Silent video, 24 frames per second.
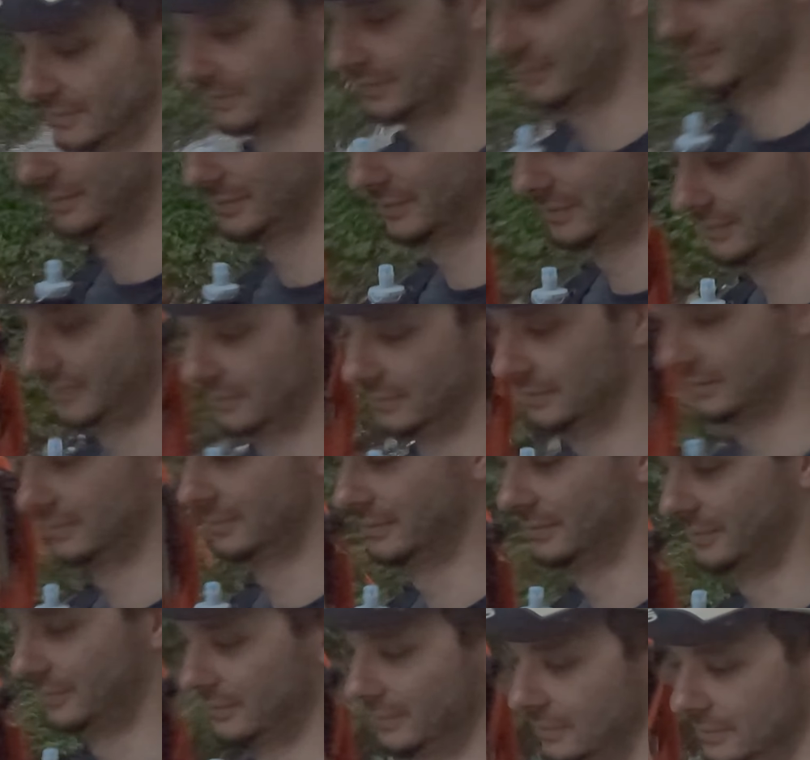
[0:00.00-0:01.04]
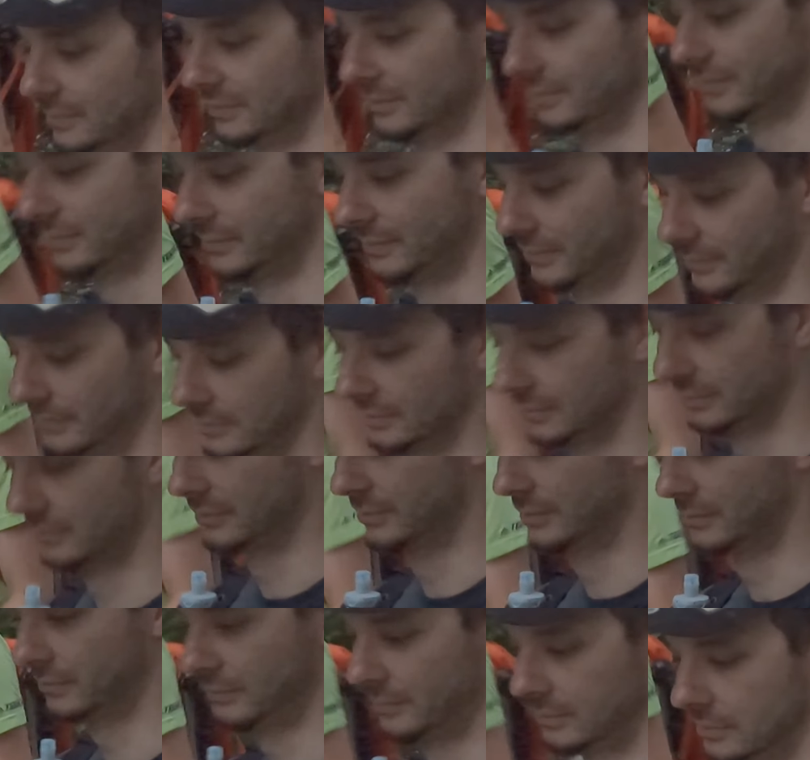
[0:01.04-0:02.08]
dass man sich wieder in den Bergen
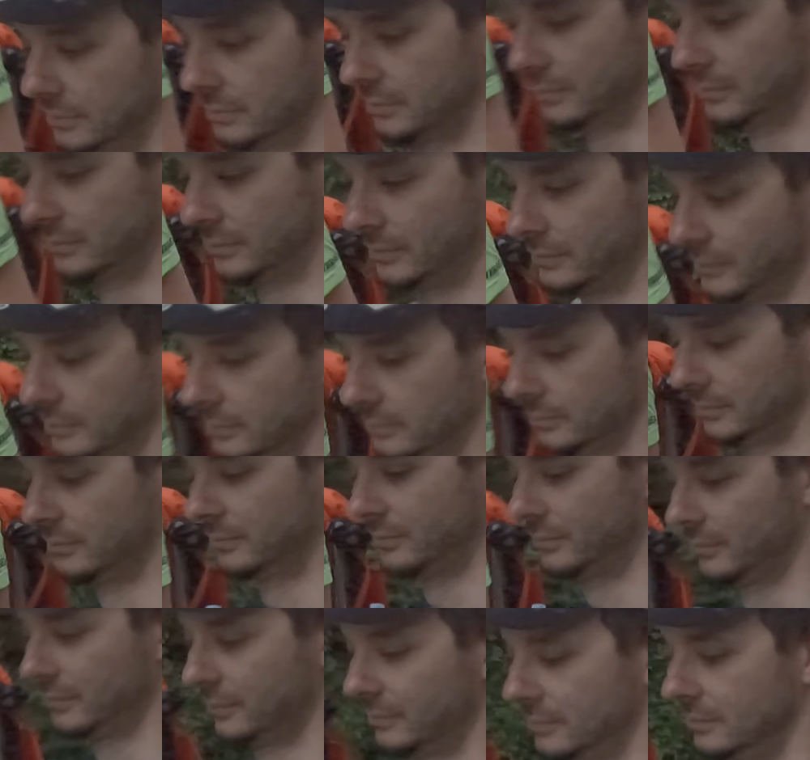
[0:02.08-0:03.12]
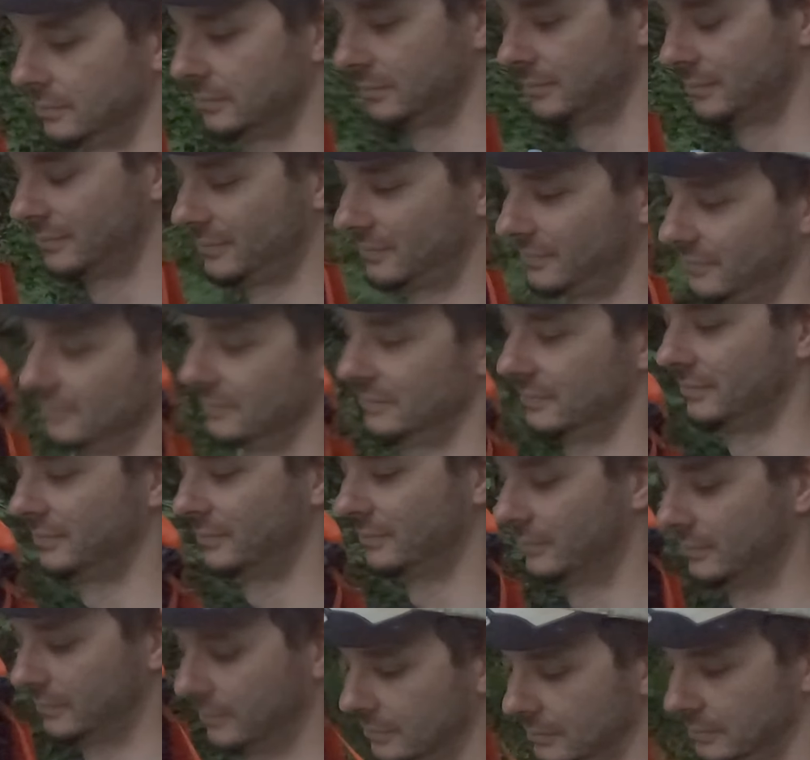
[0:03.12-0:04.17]
ein bisschen besinnt. Es
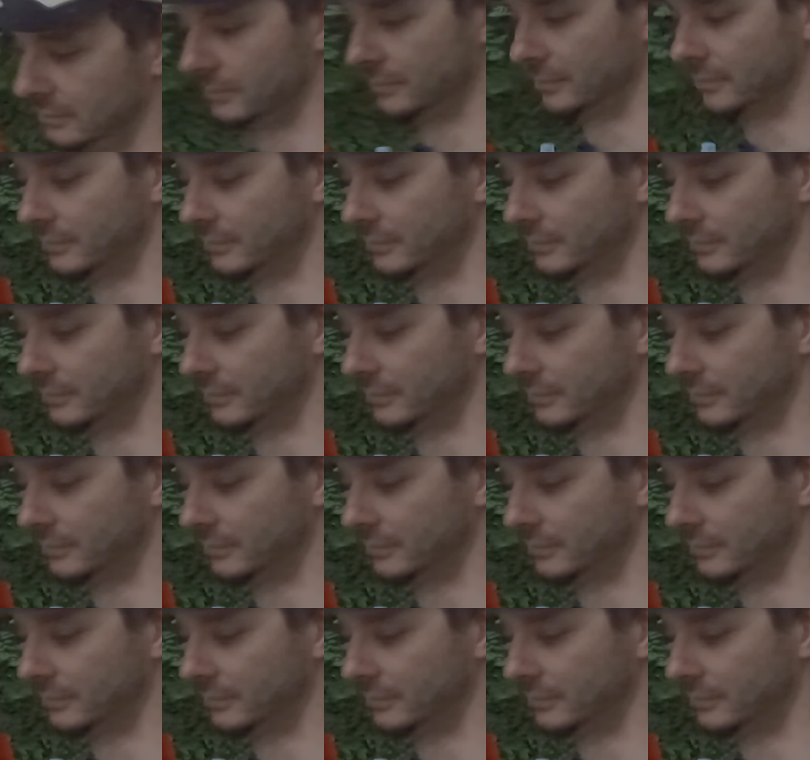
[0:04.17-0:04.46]
gibt ja